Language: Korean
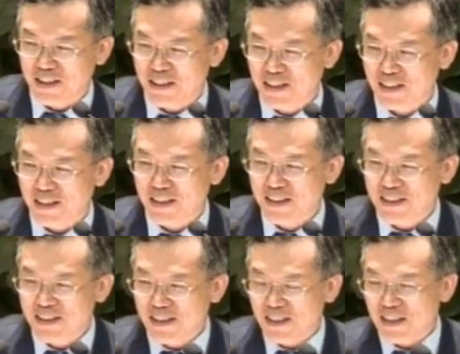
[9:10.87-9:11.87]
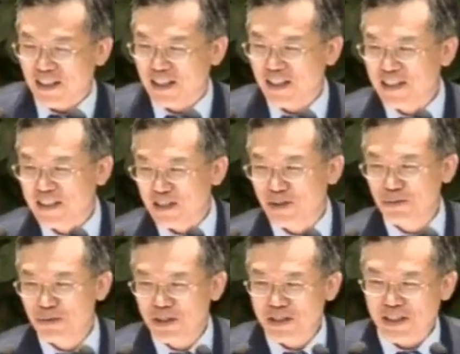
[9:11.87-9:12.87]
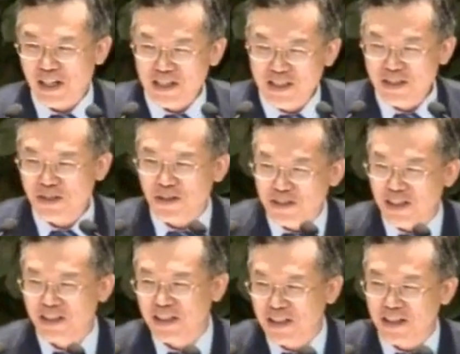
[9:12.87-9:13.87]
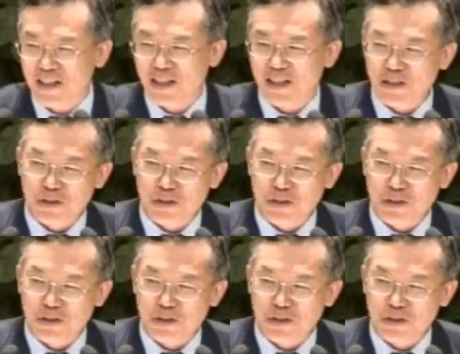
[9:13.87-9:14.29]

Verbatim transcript: 예. 하나님께서 우리 사실 서산태안에